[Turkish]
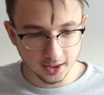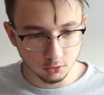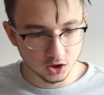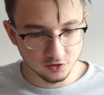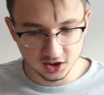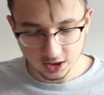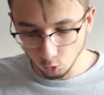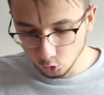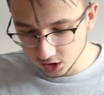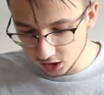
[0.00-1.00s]
Nintendo Switch'ler
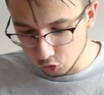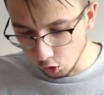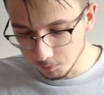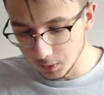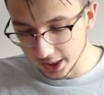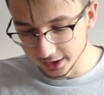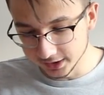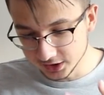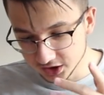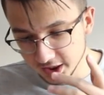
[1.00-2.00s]
oyunları çok
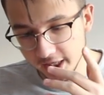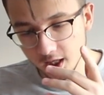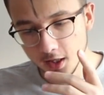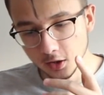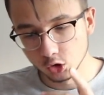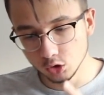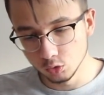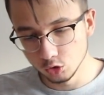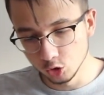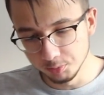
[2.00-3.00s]
pahalı. İçinde
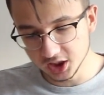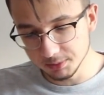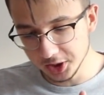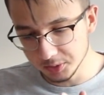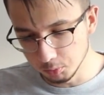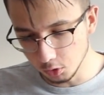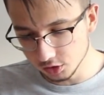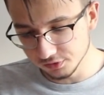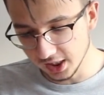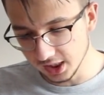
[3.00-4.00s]
Super Smash
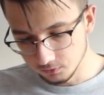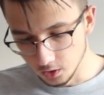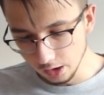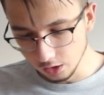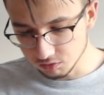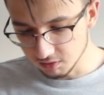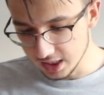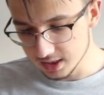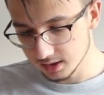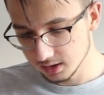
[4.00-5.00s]
Bros var, Fallout
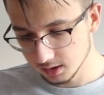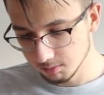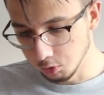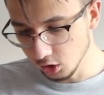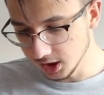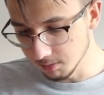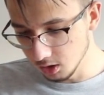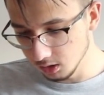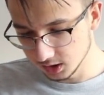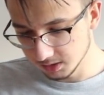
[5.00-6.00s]
var,
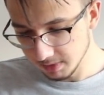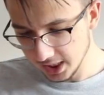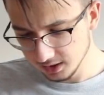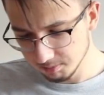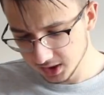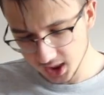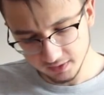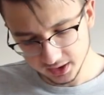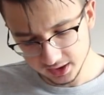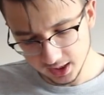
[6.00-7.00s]
Pokemon, Smite
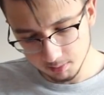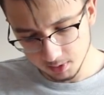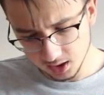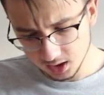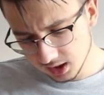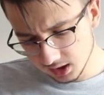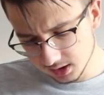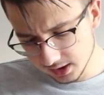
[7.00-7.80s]
bedavaydı galiba. Se